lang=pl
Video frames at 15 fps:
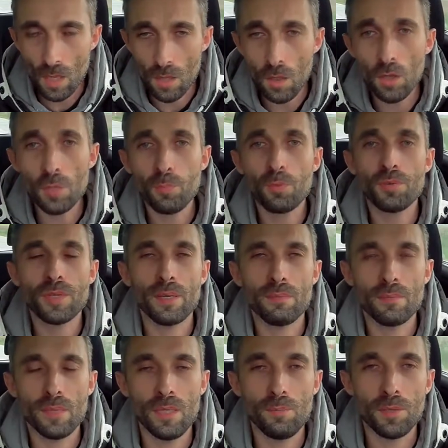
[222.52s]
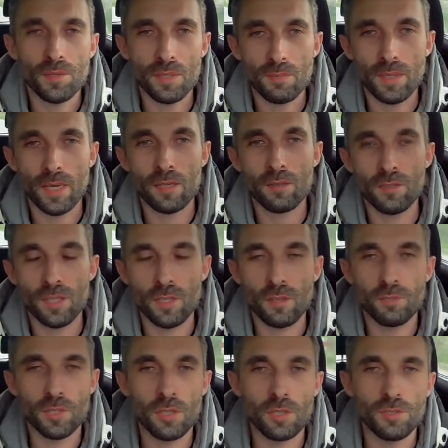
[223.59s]
No i potem, i potem jak do
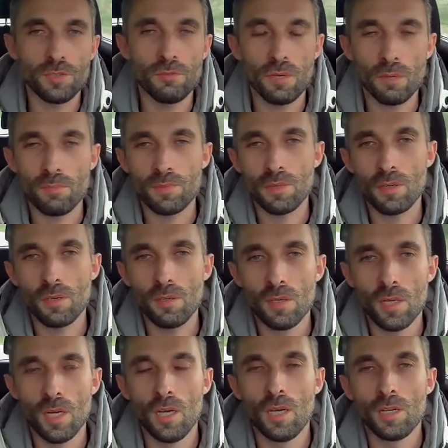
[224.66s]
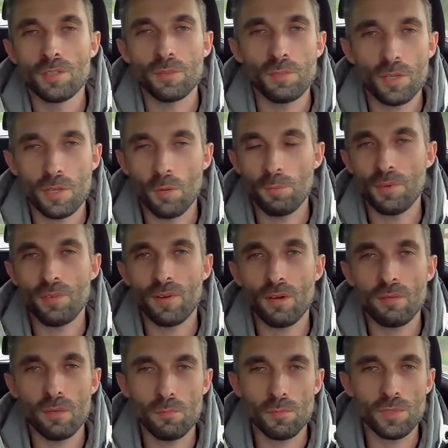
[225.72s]
niego przychodziłem, to sobie
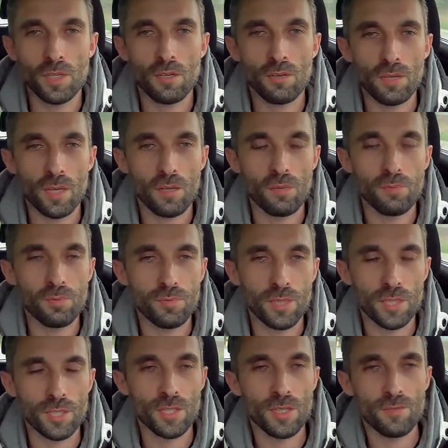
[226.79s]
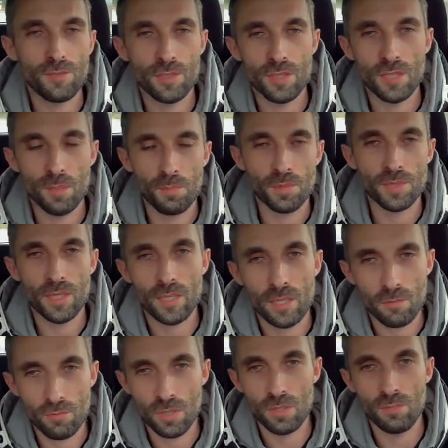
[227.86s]
kopiowałem u niego na komputerze wszystkie
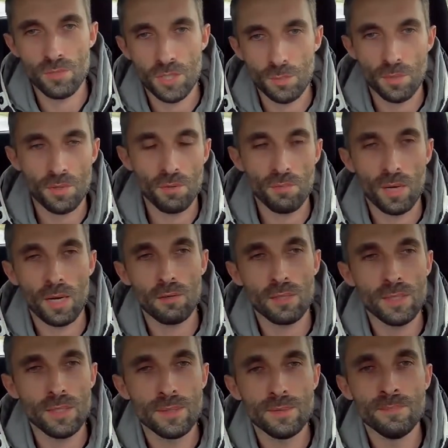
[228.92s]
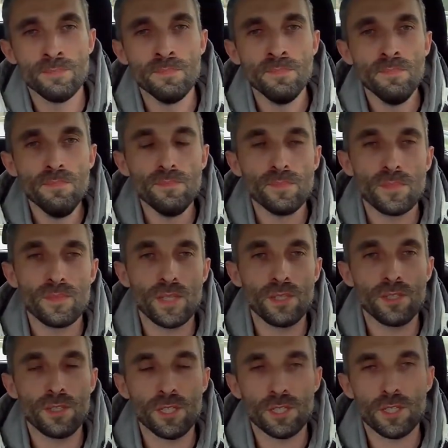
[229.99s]
piosenki, które mi się podobały.
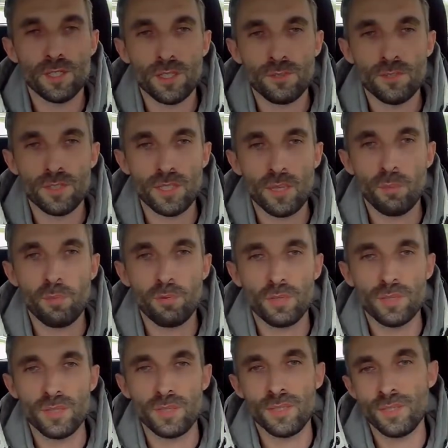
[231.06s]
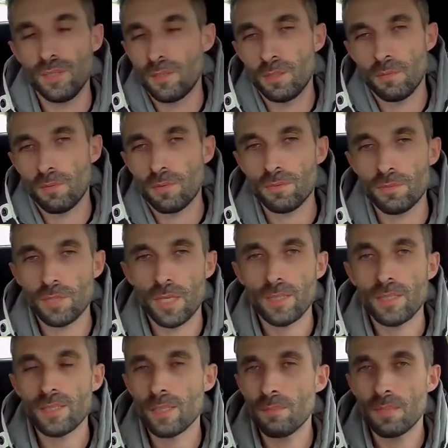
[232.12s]
Wtedy jeszcze te wszystkie płyty CD to po prostu
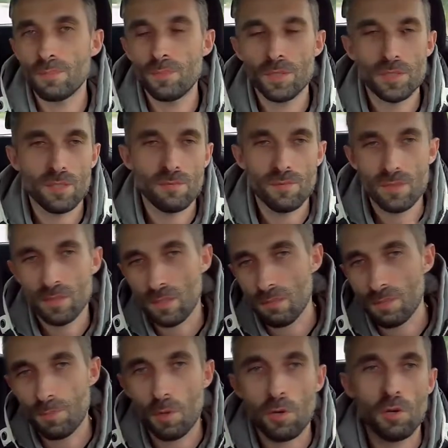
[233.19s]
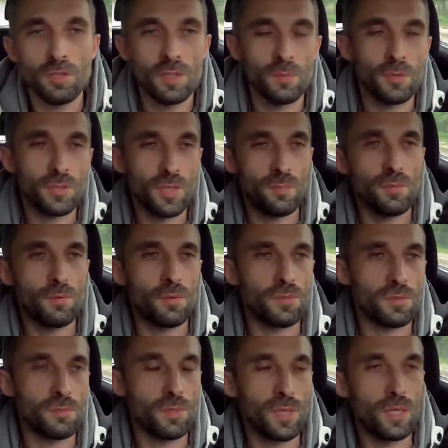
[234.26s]
żadnych zabezpieczeń, więc na spokojnie można było
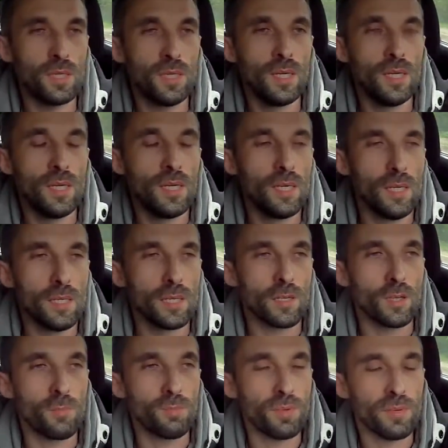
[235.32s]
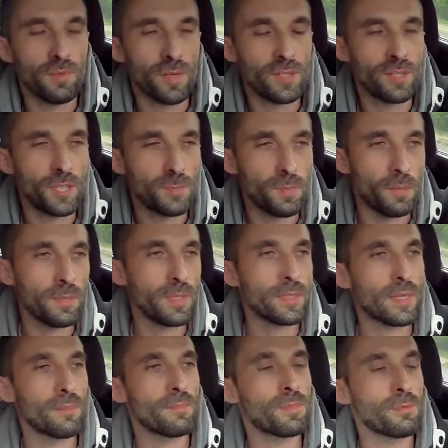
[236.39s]
sobie y, kopiować. I też
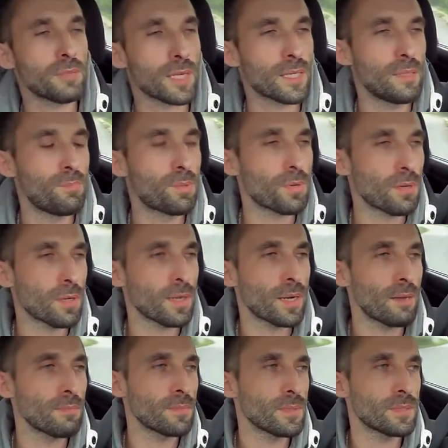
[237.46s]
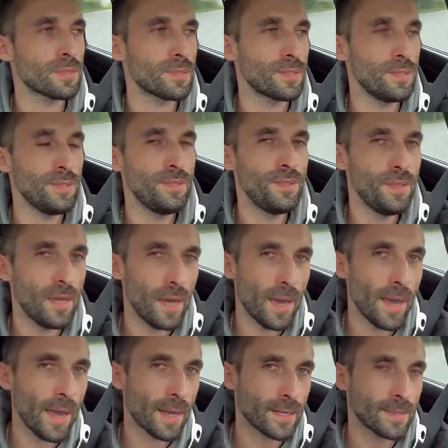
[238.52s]
pamiętam, był taki program
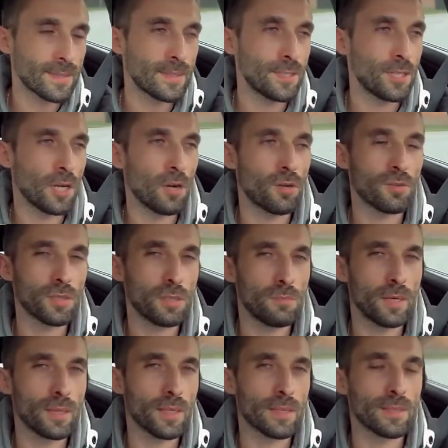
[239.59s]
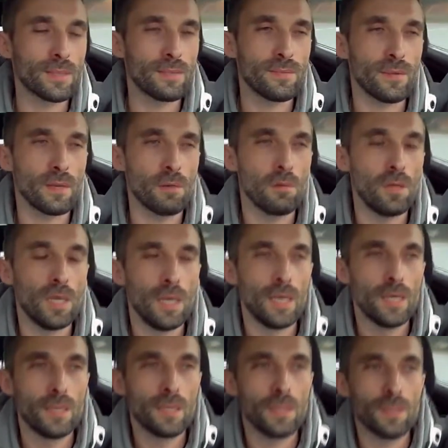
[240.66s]
CDX się on chyba nazywał.
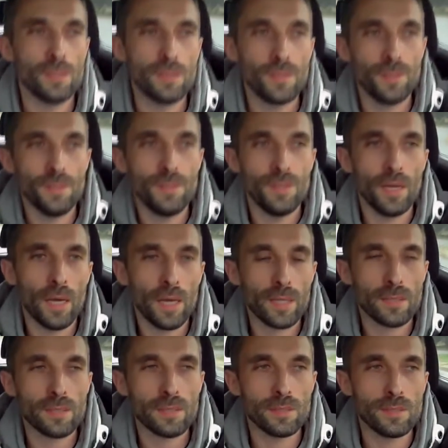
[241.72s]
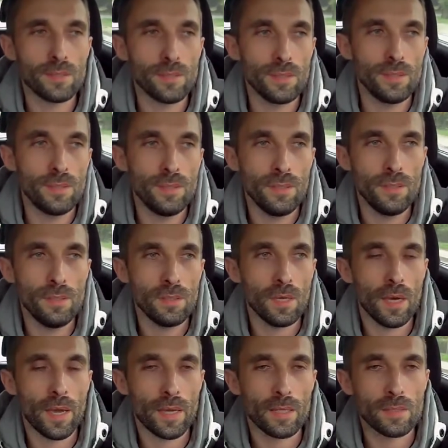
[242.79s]
CDX, CD,
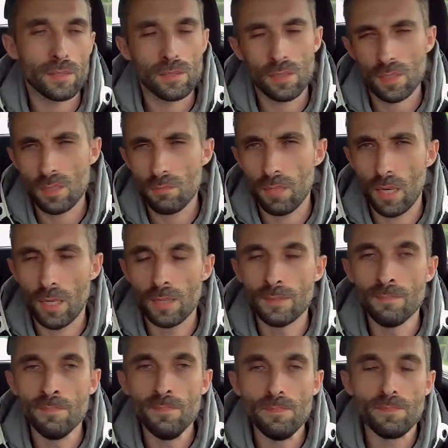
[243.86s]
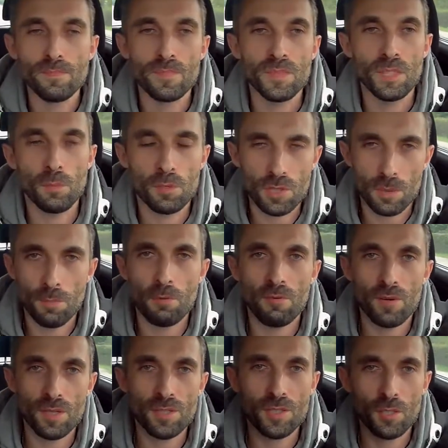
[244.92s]
X, chyba, gdzie można było
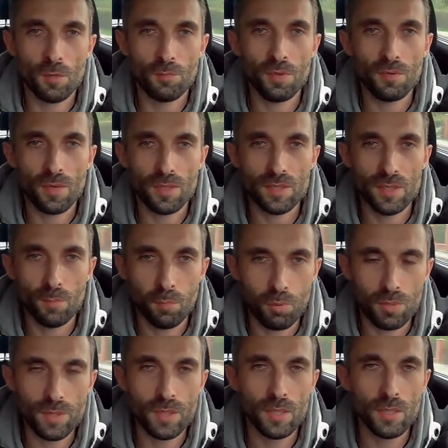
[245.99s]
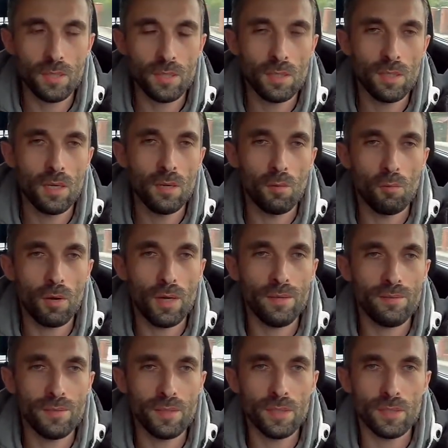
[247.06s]
właśnie kopiować z płyty
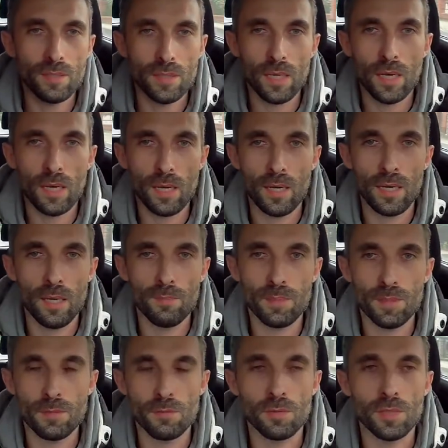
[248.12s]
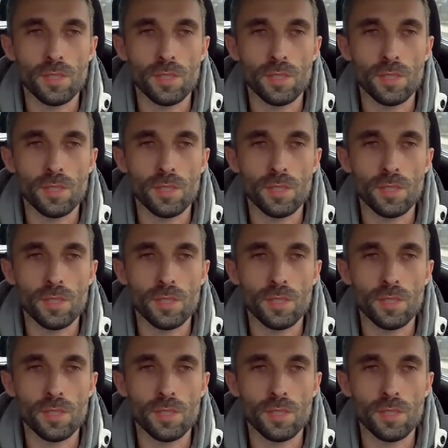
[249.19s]
Wave'y na MP3.